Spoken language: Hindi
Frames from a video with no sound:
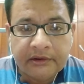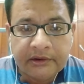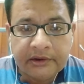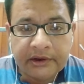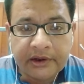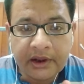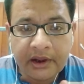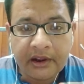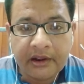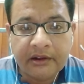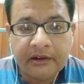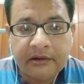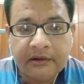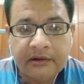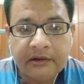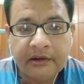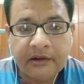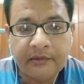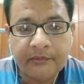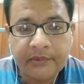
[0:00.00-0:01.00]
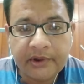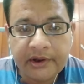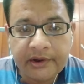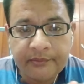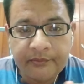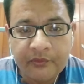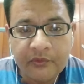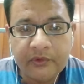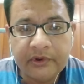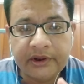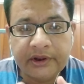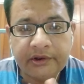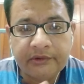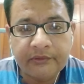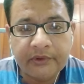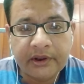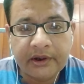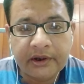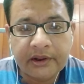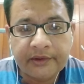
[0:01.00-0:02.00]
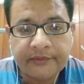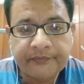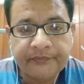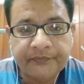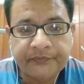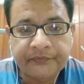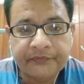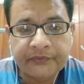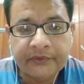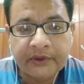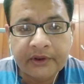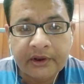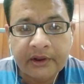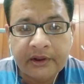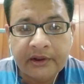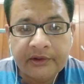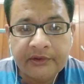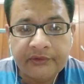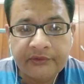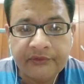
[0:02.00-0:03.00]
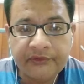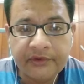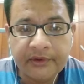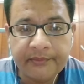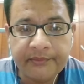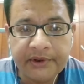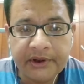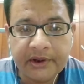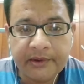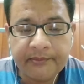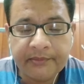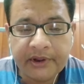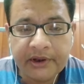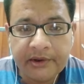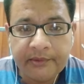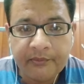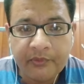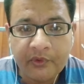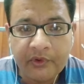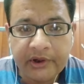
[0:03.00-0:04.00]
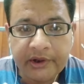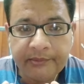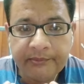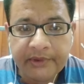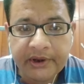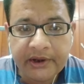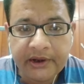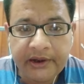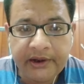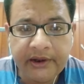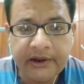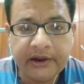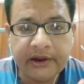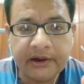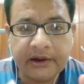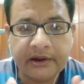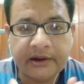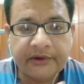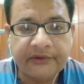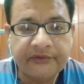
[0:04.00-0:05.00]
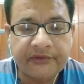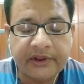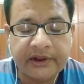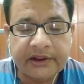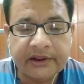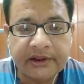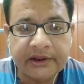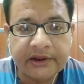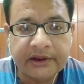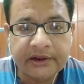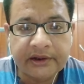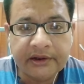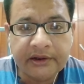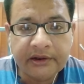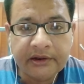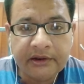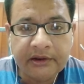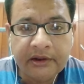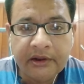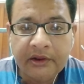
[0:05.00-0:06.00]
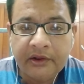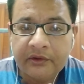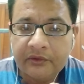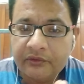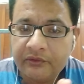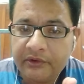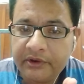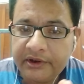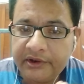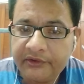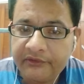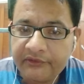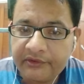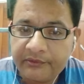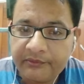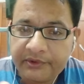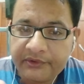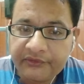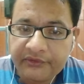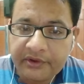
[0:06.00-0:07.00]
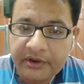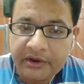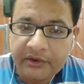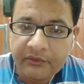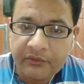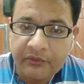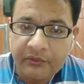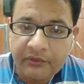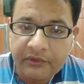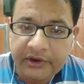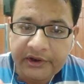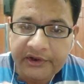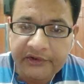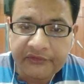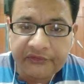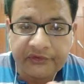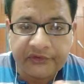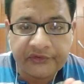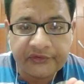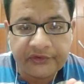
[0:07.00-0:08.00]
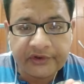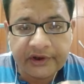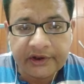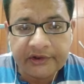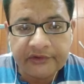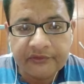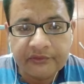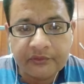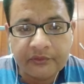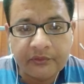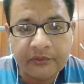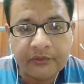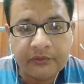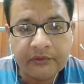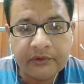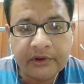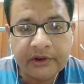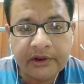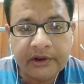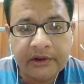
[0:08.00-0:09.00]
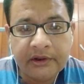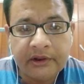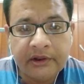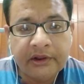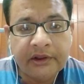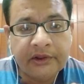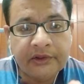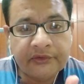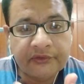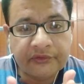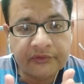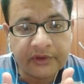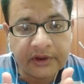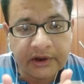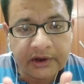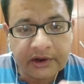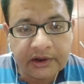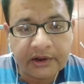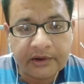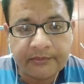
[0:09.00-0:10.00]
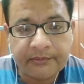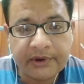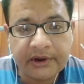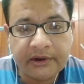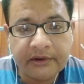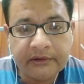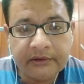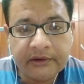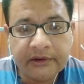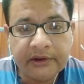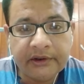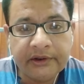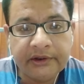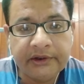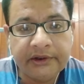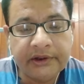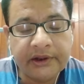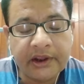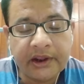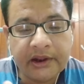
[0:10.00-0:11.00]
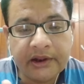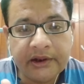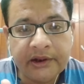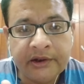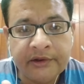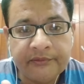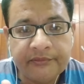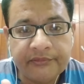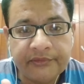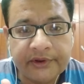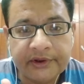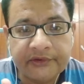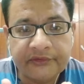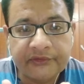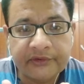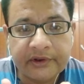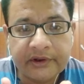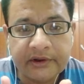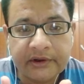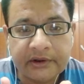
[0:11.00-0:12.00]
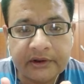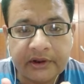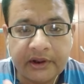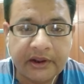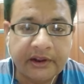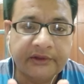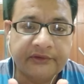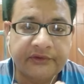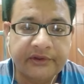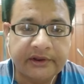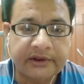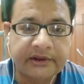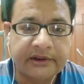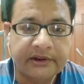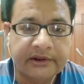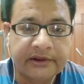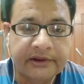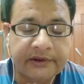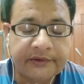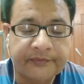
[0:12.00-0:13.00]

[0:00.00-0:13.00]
या हमारे मुंह के द्वारा जब ये हमारी बॉडी में इंटर कर जाते हैं तो इस अवस्था को इस स्टेज को संक्रमण या इन्फेक्शन कहा जाता है